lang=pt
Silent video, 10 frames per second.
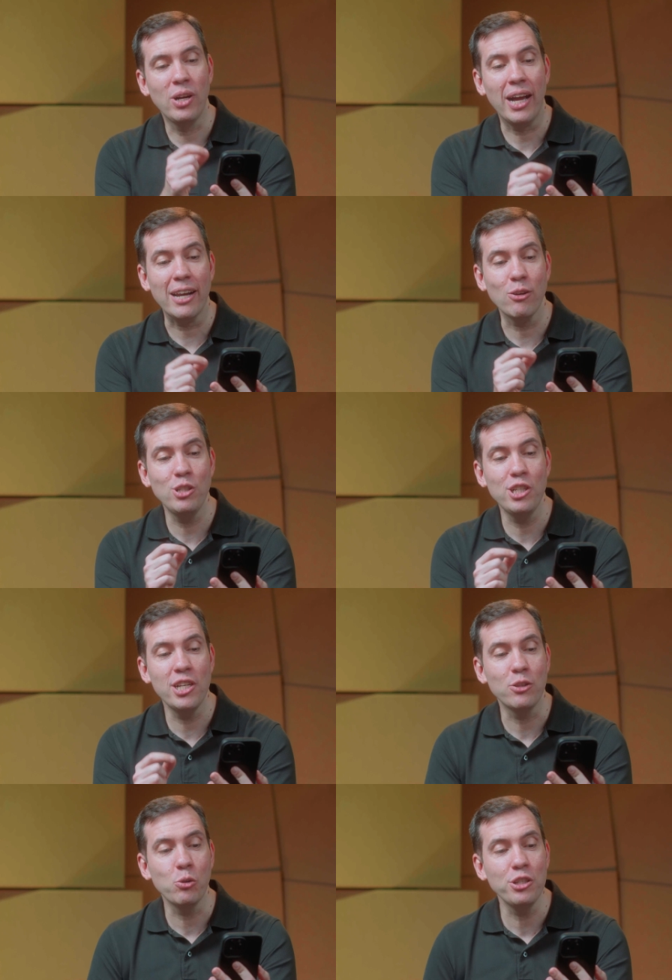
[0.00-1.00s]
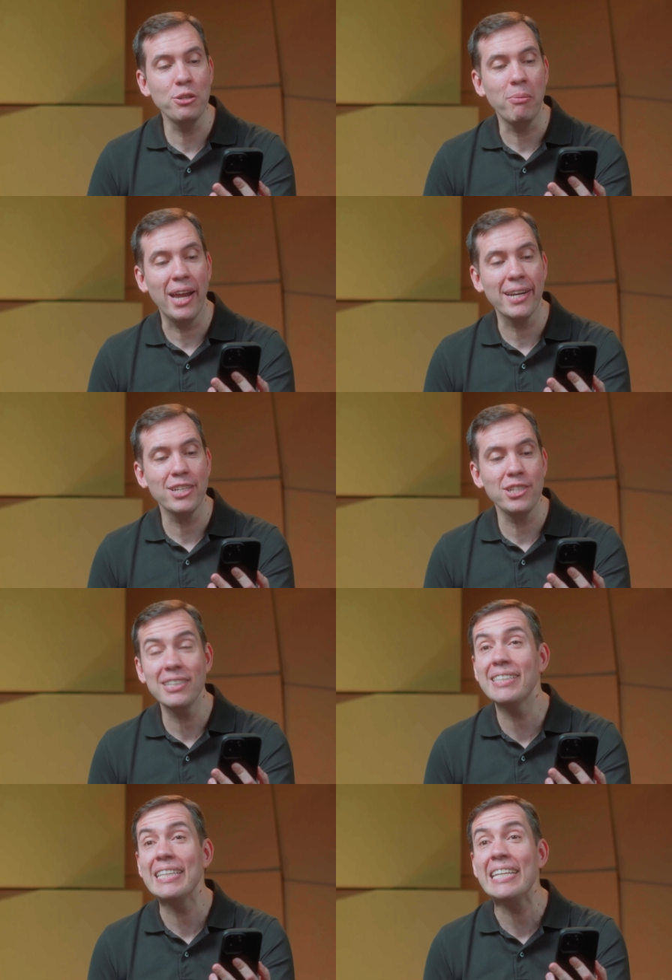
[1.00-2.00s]
O cargo de diretor de
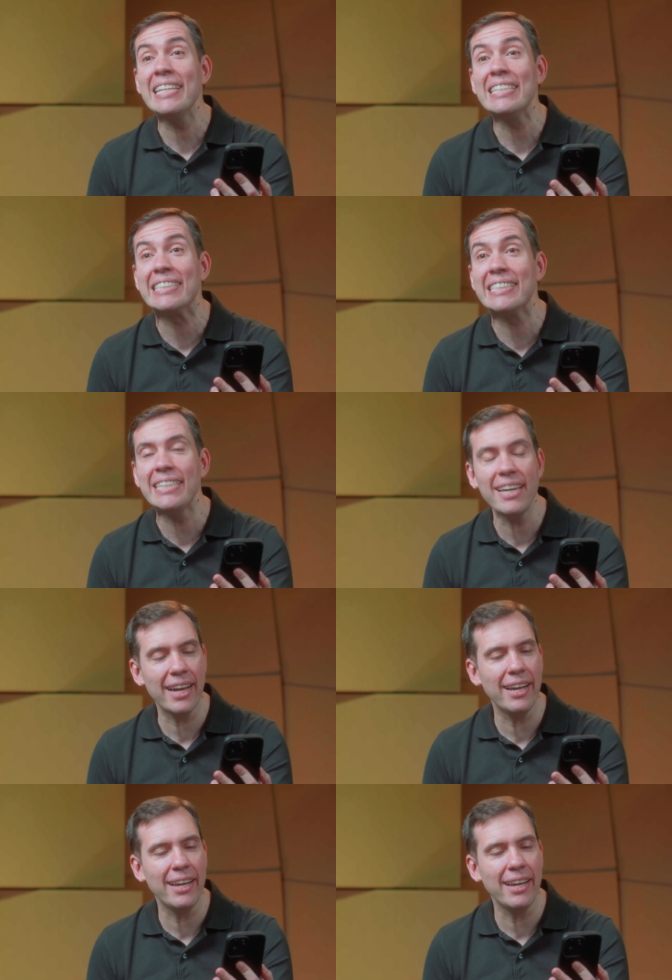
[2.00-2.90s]
marketing se inicia